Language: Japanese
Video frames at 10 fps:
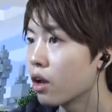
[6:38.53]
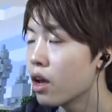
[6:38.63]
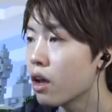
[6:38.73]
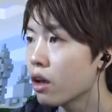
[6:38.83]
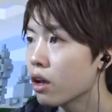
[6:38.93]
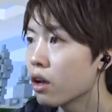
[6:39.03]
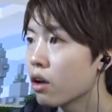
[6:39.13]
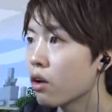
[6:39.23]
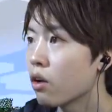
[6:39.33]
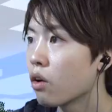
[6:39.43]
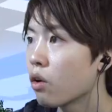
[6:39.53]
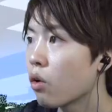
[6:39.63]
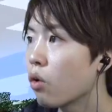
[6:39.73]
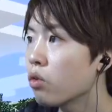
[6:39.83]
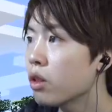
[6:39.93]
え
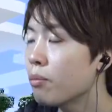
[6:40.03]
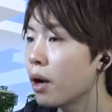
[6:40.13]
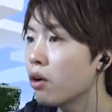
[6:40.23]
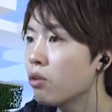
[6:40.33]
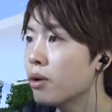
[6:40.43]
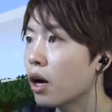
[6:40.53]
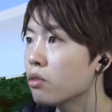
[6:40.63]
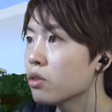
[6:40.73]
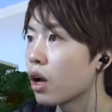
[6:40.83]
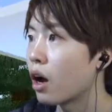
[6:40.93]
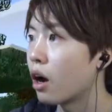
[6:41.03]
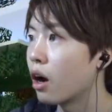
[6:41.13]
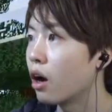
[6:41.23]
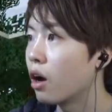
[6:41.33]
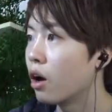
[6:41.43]
こんなバイオームあるんだ。
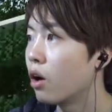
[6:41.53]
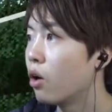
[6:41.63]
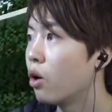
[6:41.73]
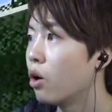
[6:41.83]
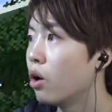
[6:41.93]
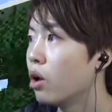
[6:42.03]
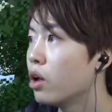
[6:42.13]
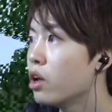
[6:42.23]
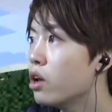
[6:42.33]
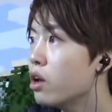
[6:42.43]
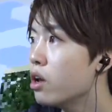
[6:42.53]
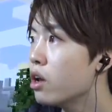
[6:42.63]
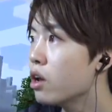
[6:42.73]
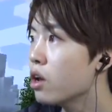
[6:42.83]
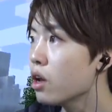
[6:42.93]

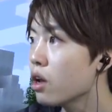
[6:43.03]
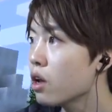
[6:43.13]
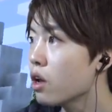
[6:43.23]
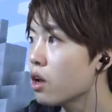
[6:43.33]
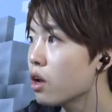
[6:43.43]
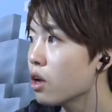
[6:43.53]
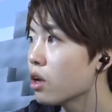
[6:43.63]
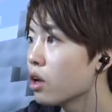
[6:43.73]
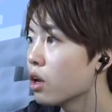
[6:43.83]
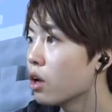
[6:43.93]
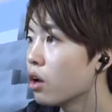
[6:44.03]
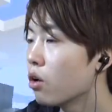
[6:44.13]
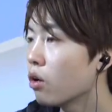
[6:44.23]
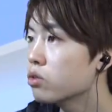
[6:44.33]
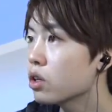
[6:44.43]
ええー。
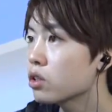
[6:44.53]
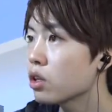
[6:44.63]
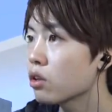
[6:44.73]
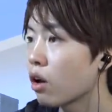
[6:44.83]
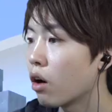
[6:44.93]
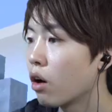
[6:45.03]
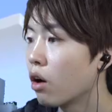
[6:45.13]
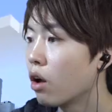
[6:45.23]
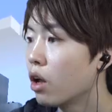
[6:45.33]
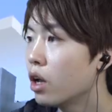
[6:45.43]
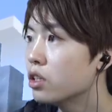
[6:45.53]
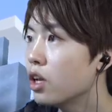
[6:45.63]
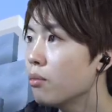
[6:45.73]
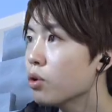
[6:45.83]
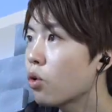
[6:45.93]
あ、うさぎさんだ。え、
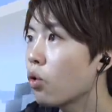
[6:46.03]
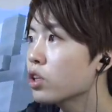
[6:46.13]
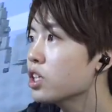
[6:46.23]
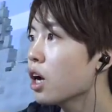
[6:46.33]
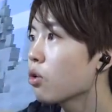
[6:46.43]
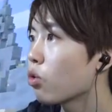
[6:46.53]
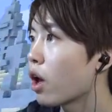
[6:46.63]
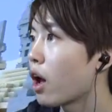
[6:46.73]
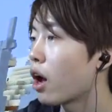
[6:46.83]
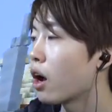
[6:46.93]
全部氷じゃん、これ。